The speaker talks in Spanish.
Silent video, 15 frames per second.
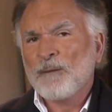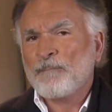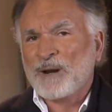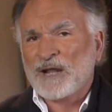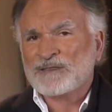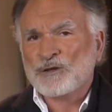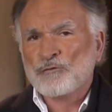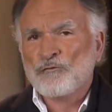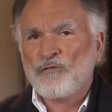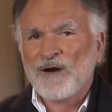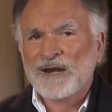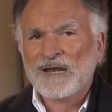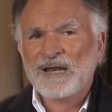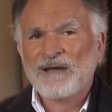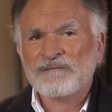Para
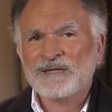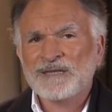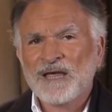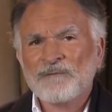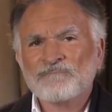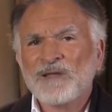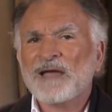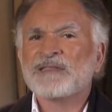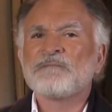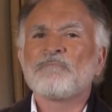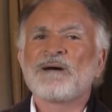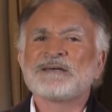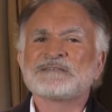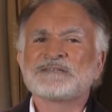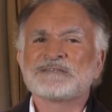triunfar en la vida,
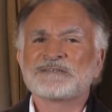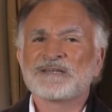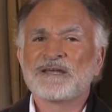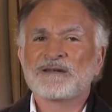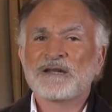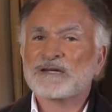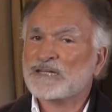además de ser